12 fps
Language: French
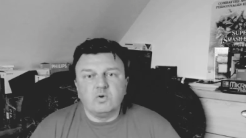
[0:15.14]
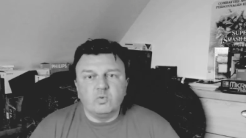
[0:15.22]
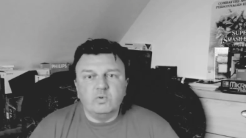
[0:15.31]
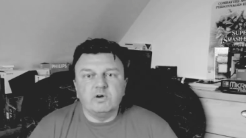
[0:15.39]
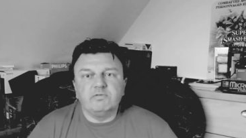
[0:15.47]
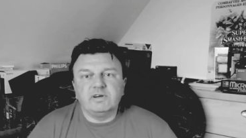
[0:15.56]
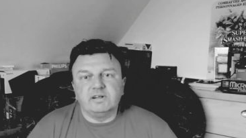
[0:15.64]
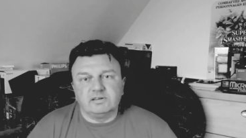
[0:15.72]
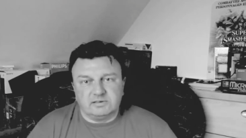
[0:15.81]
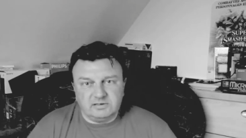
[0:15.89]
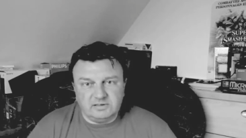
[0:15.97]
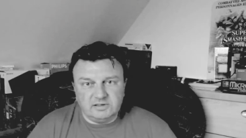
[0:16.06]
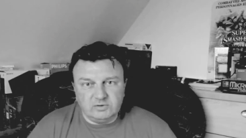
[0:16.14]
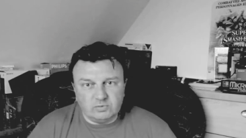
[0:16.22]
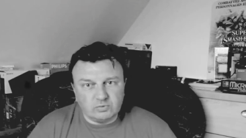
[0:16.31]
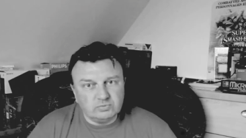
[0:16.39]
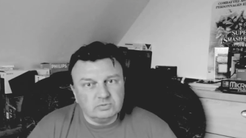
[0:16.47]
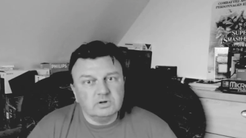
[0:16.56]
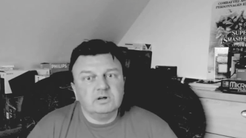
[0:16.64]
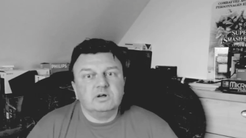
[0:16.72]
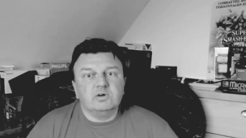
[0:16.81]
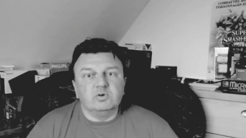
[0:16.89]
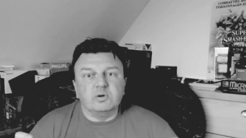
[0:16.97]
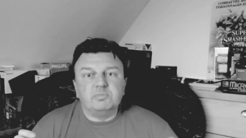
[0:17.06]
Oui enfin, c'était surtout
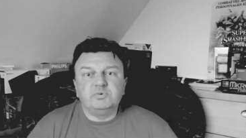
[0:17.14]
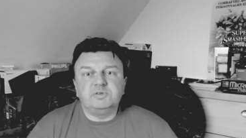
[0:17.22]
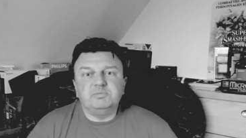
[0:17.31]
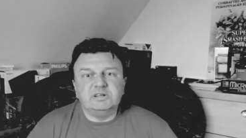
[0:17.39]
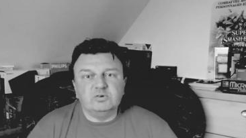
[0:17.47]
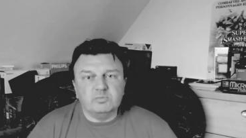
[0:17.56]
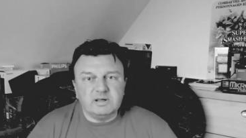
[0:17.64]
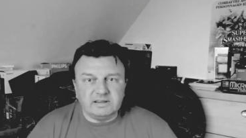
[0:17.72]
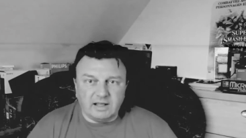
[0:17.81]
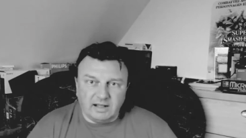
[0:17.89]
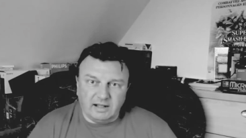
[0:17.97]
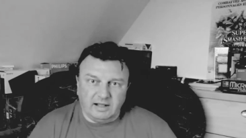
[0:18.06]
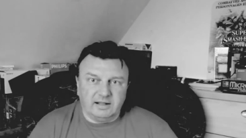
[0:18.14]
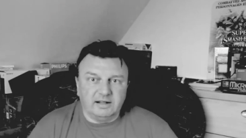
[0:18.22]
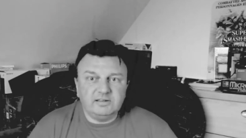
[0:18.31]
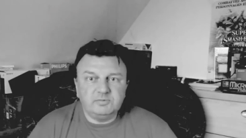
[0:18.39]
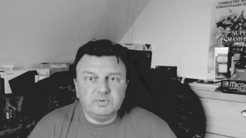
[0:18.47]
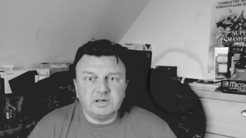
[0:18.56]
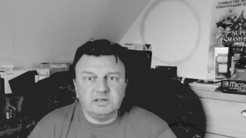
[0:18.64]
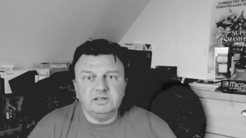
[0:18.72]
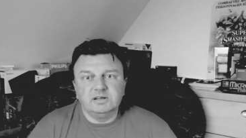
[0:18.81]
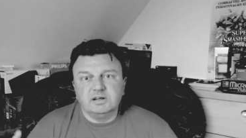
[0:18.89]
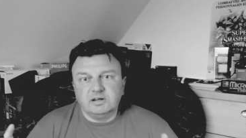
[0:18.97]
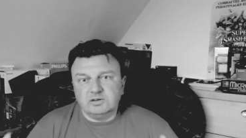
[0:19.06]
la possibilité de mettre un Raspberry
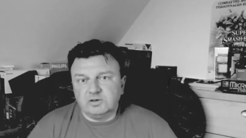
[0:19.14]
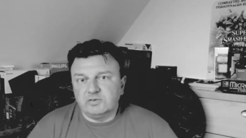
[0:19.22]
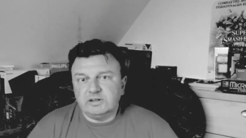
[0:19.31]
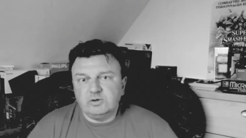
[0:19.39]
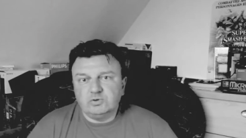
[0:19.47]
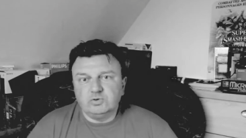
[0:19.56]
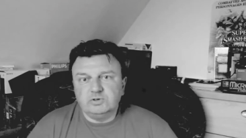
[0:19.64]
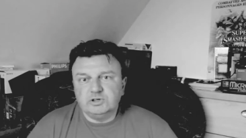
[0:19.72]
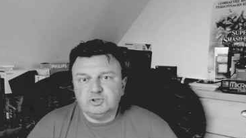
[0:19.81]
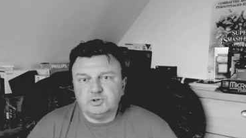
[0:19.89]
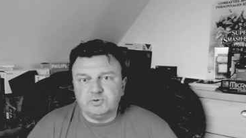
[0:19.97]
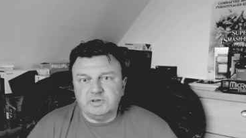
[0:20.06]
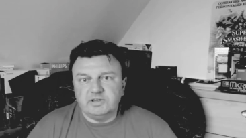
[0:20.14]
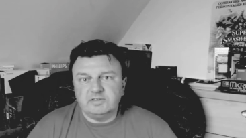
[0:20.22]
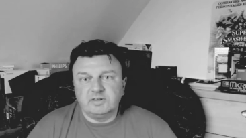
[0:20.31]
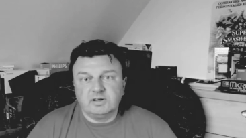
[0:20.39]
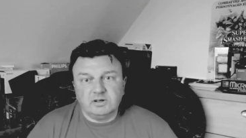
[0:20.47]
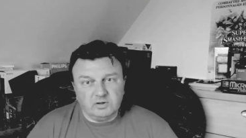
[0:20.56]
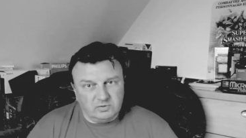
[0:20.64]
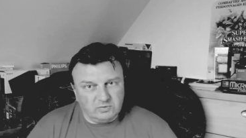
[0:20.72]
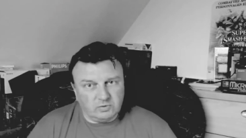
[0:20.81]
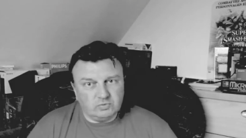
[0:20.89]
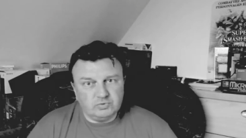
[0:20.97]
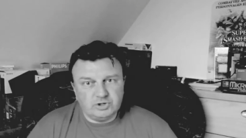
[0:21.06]
dans un dock de Neo X
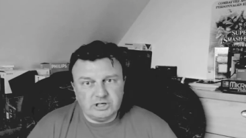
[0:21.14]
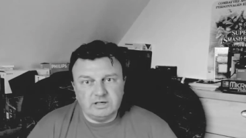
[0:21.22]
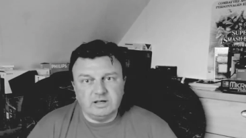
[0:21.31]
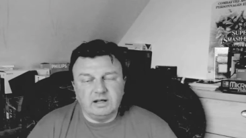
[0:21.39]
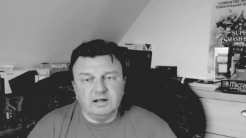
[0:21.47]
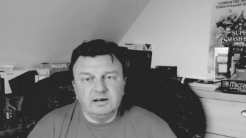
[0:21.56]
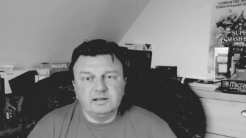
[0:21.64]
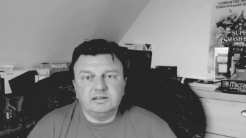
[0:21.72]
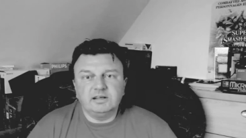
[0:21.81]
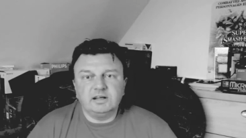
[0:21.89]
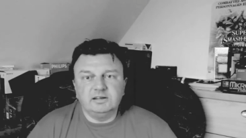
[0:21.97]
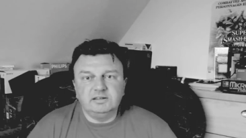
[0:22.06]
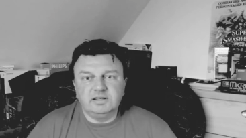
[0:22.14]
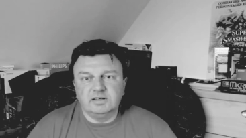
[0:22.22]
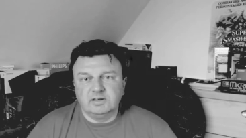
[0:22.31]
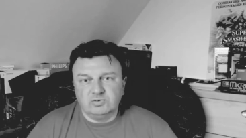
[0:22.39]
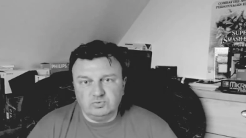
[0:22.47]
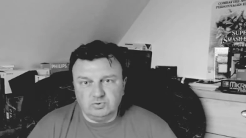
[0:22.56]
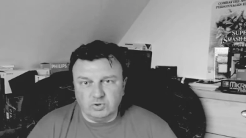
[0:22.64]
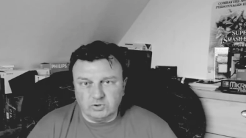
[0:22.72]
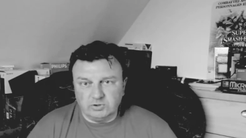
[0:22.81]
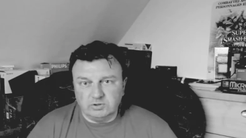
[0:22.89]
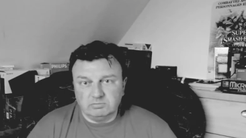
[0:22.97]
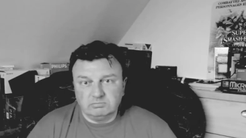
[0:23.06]
sans toucher à l'intégralité du dock.
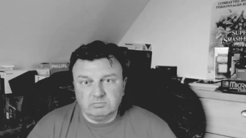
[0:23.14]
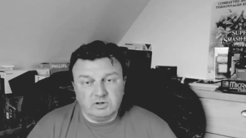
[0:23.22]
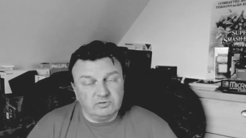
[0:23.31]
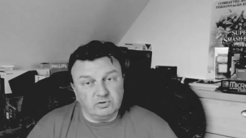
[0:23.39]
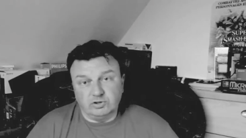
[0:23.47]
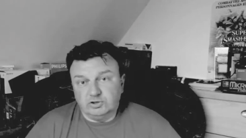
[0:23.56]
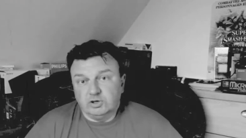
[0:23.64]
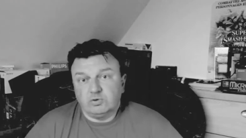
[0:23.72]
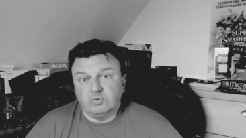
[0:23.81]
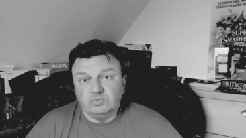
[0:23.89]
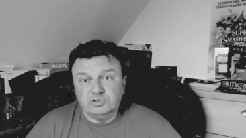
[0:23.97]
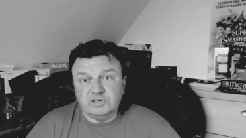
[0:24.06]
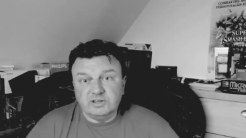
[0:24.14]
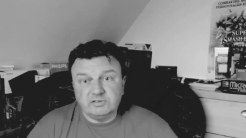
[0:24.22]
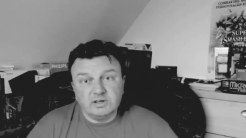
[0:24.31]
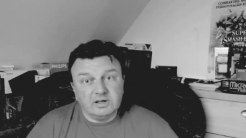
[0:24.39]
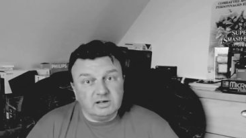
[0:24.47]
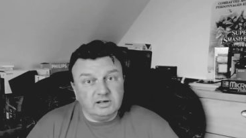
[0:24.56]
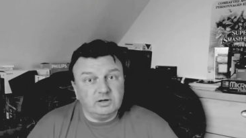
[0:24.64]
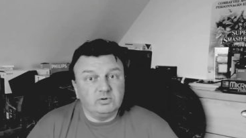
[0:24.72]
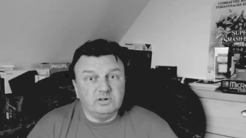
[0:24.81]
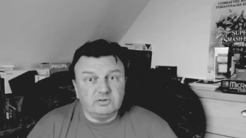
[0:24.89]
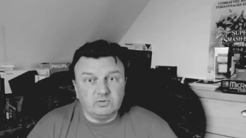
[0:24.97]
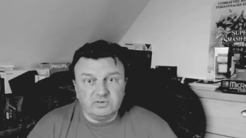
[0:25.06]
C'est-à-dire qu'on utilise les
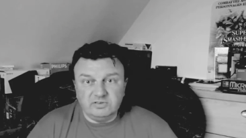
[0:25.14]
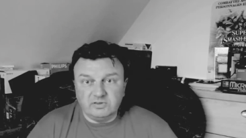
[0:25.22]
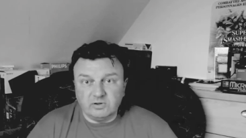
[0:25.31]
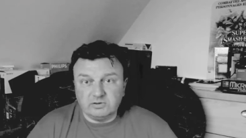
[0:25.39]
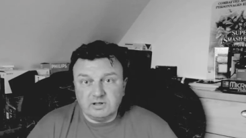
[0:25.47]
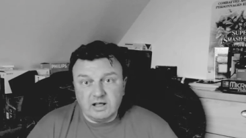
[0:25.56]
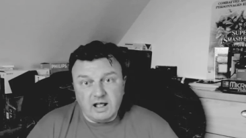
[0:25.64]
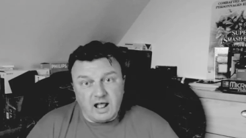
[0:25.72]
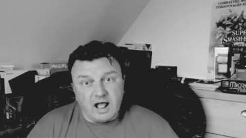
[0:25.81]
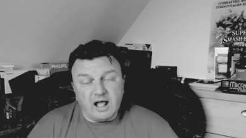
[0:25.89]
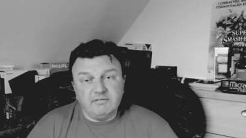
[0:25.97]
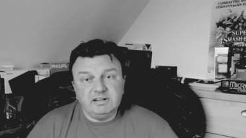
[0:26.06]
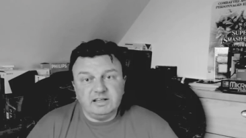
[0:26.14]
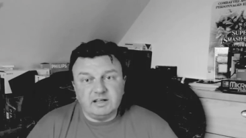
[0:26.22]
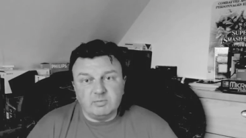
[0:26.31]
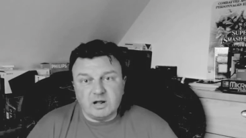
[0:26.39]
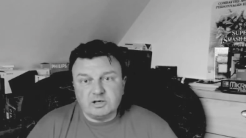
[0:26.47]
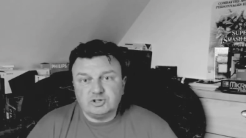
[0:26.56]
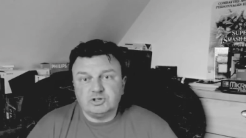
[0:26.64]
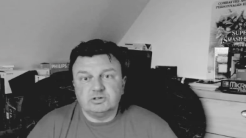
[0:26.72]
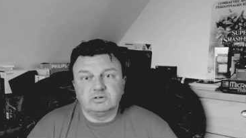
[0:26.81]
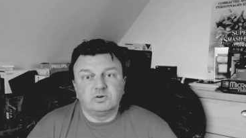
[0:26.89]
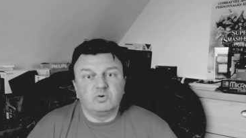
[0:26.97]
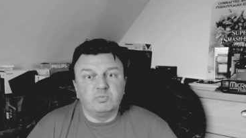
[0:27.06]
connexions existantes avec des câblages
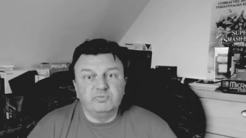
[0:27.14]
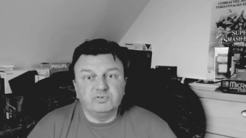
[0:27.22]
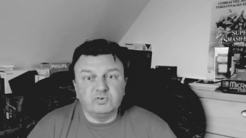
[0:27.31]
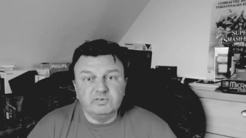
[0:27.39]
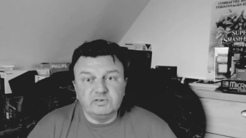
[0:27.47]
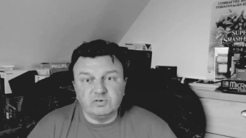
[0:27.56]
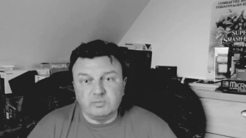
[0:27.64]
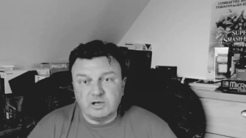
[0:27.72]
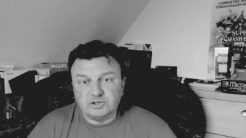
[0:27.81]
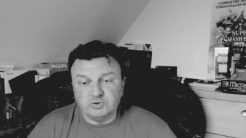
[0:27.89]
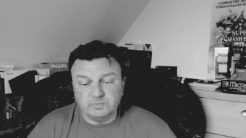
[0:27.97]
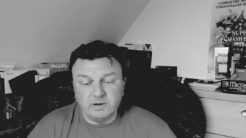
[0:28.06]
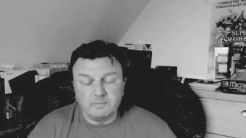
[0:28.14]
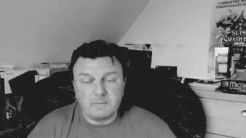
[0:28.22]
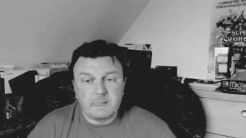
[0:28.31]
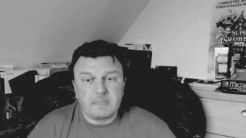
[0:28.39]
qu'on peut trouver sur le marché ou pas.